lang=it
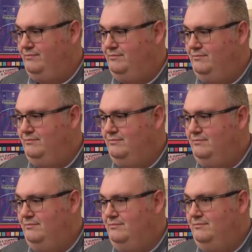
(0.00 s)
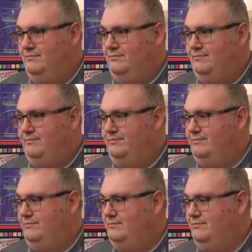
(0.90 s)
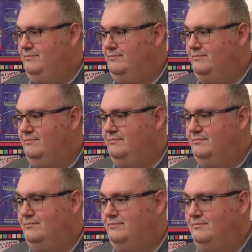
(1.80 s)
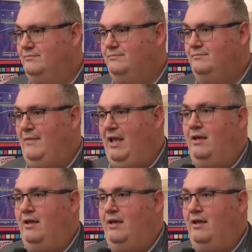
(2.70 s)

E poi ancora comicità il 28.